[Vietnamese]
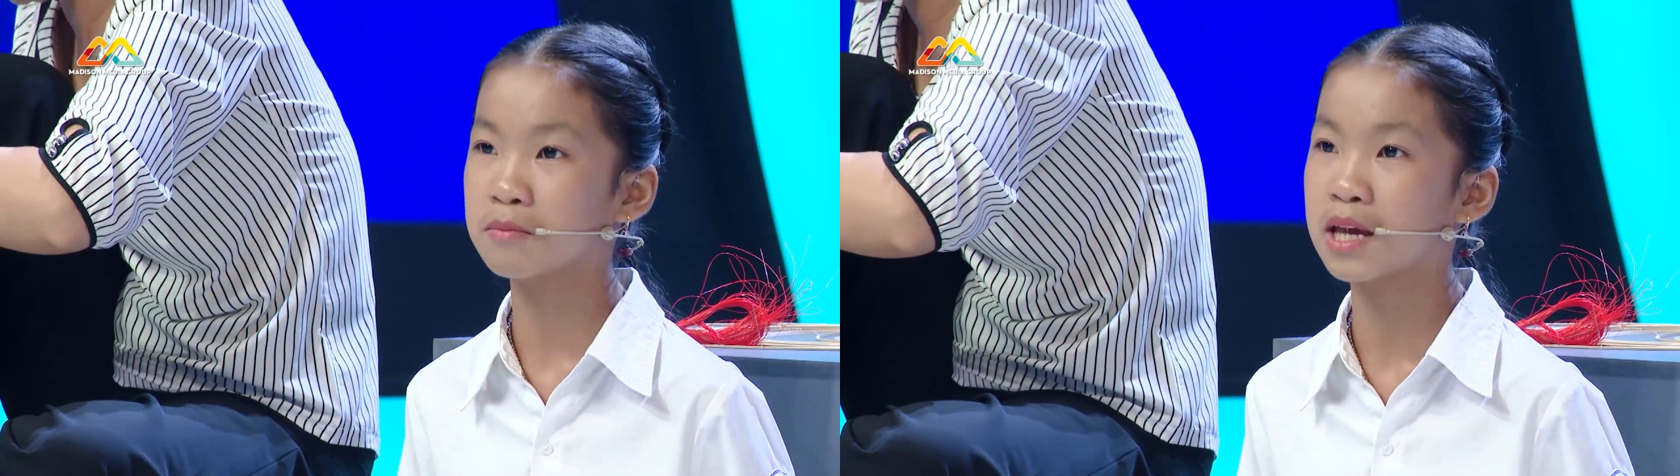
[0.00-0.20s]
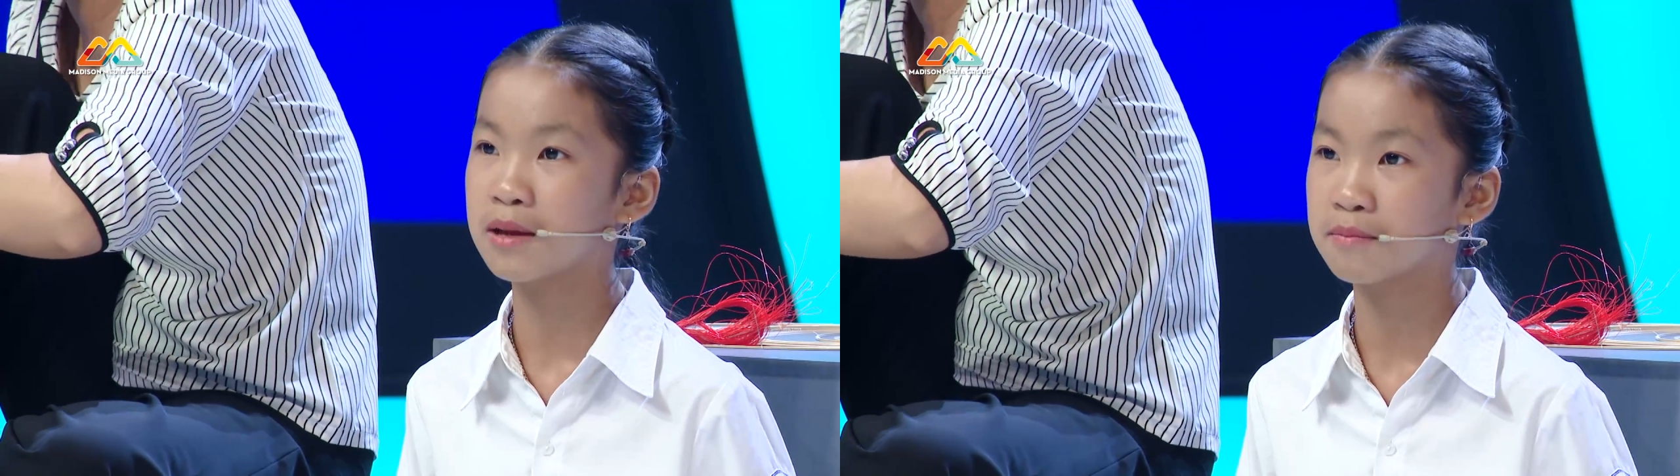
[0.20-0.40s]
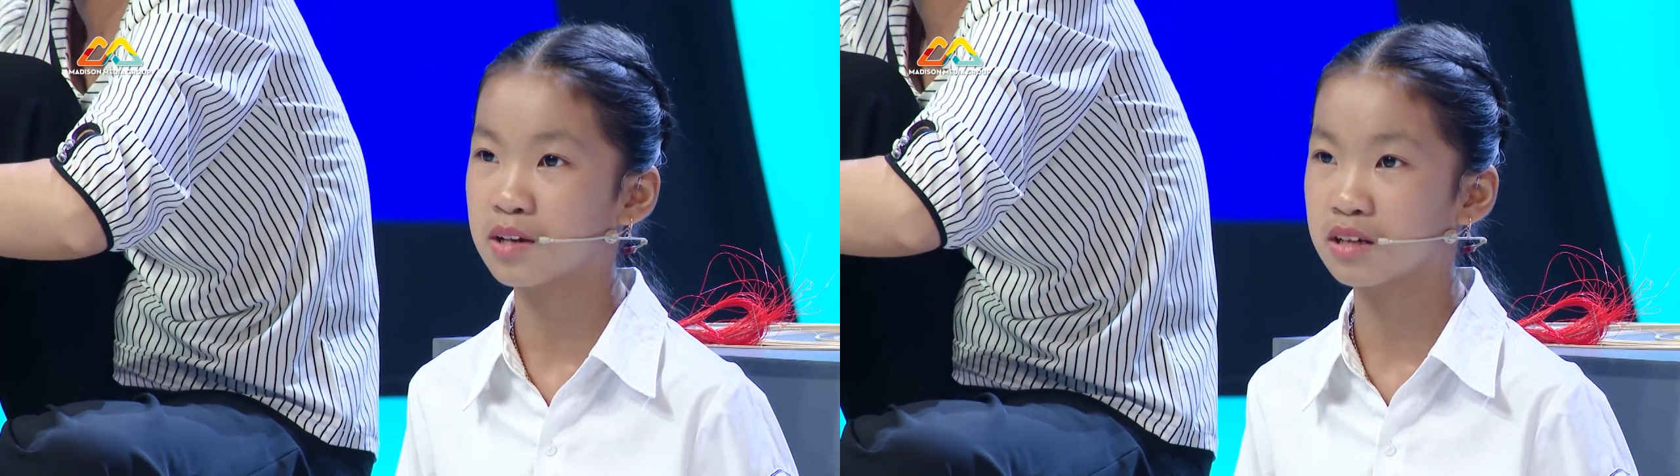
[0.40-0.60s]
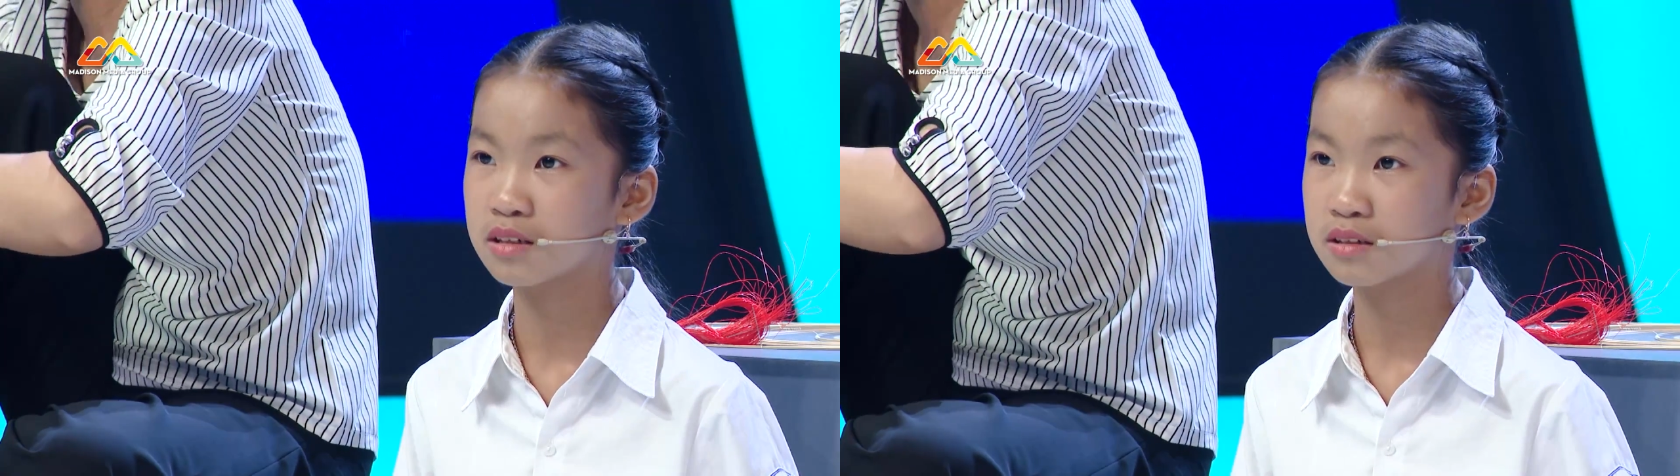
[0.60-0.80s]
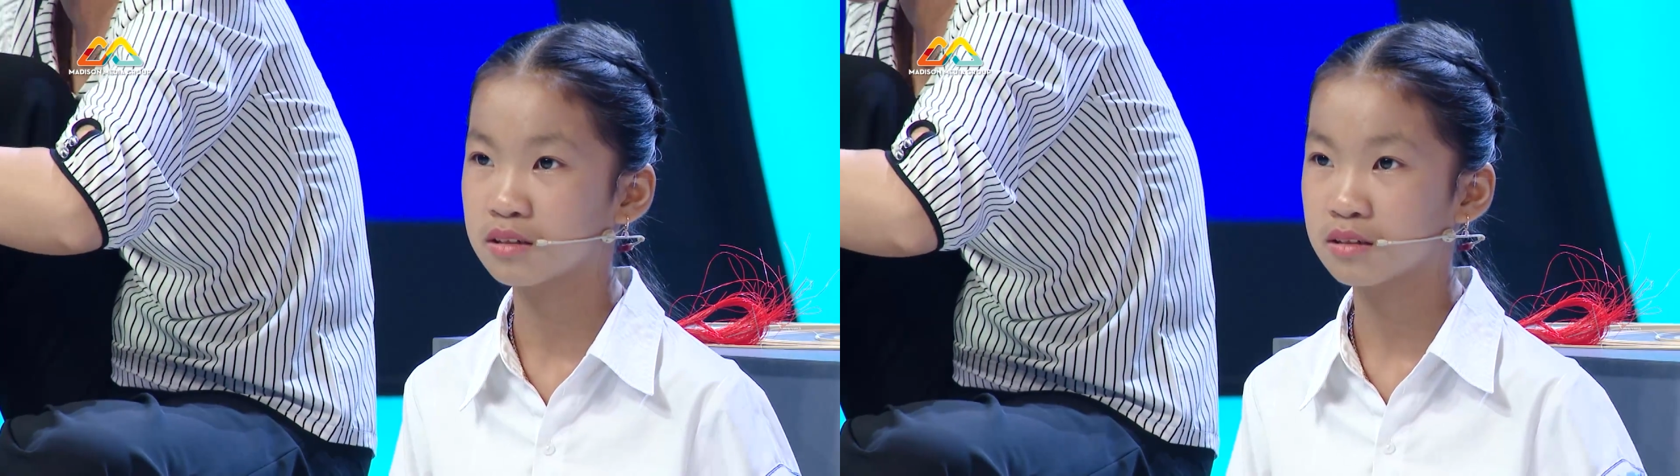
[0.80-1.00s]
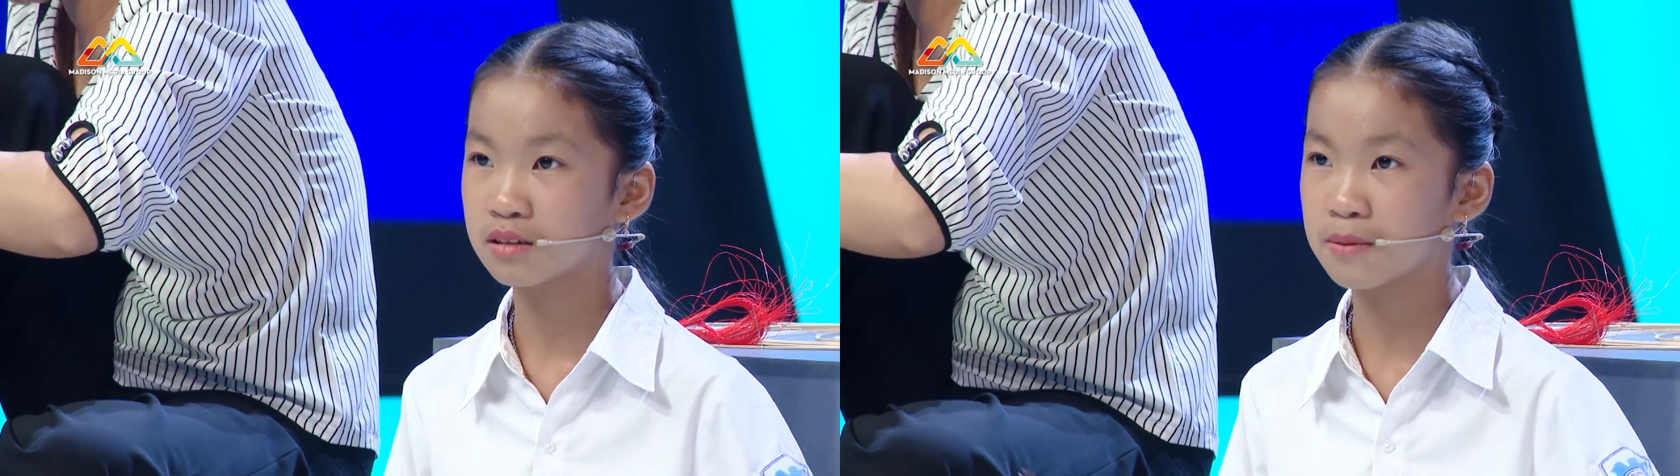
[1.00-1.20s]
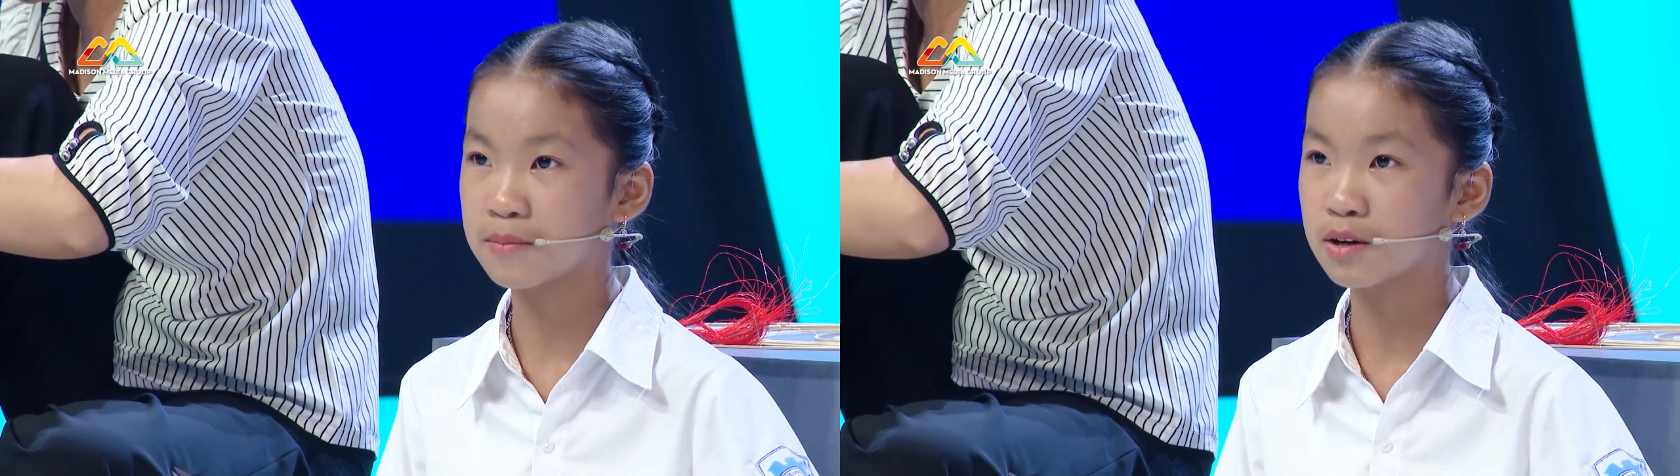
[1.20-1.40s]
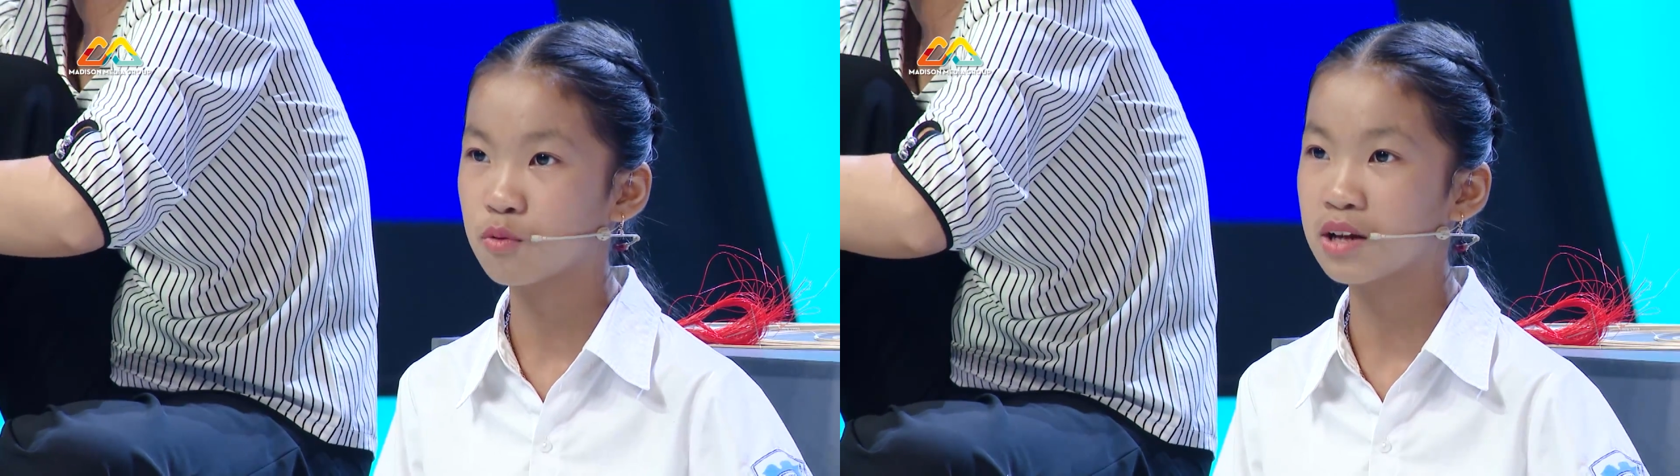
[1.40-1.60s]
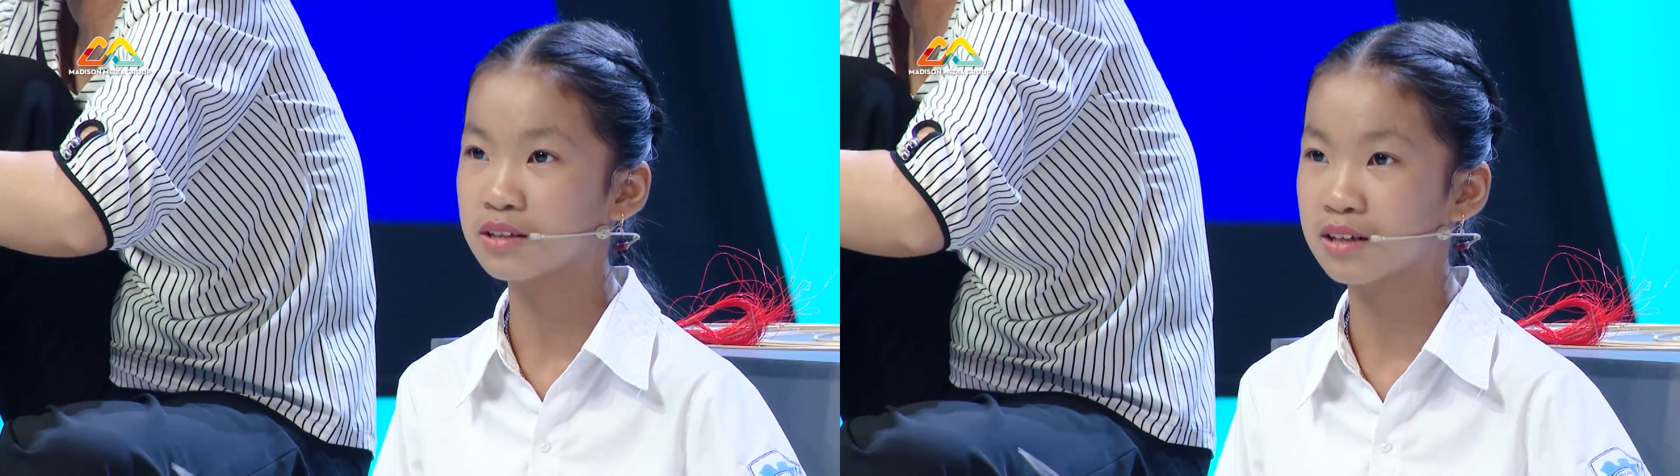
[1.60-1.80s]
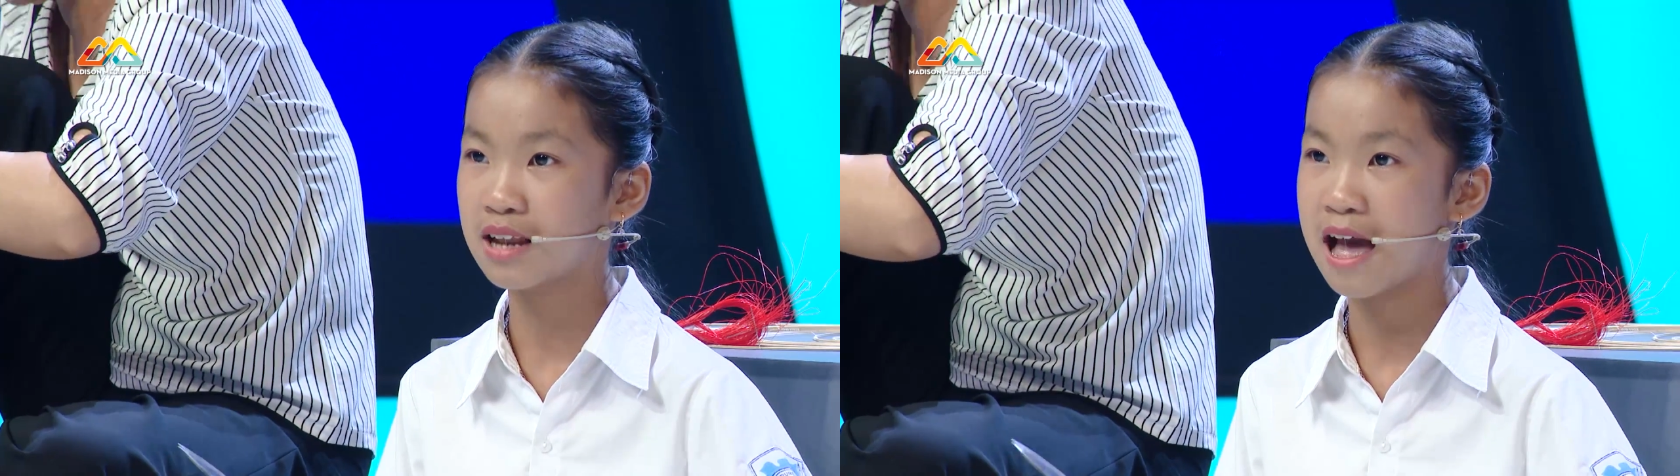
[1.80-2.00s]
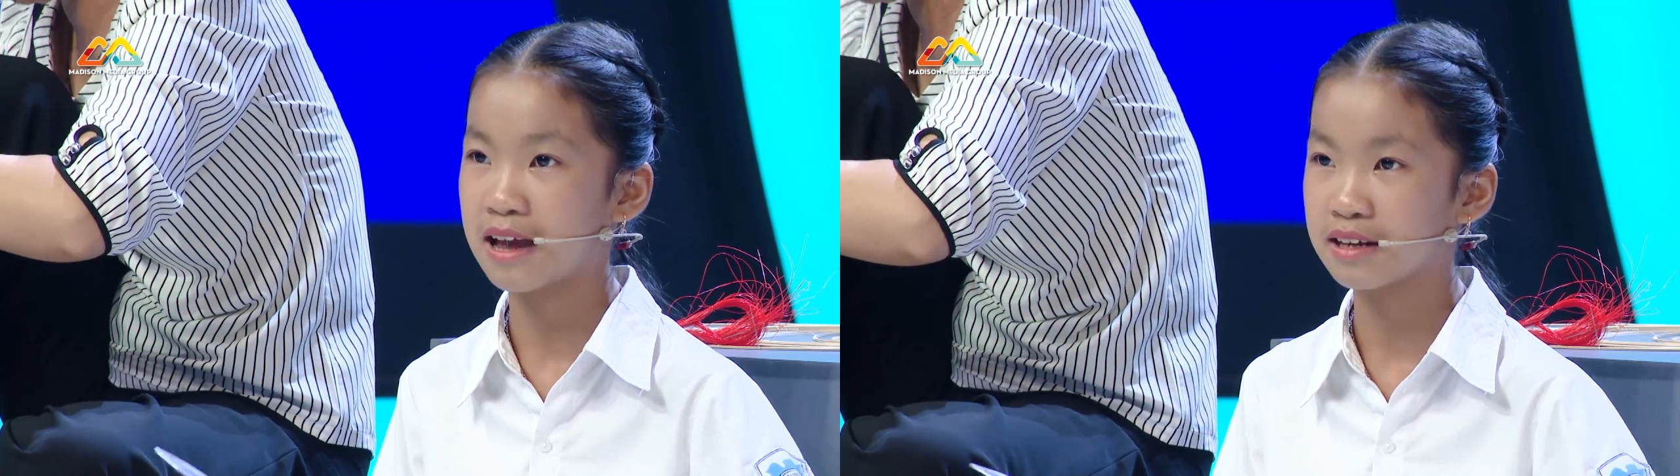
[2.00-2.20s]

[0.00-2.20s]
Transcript: mềm Để mới quặn được lại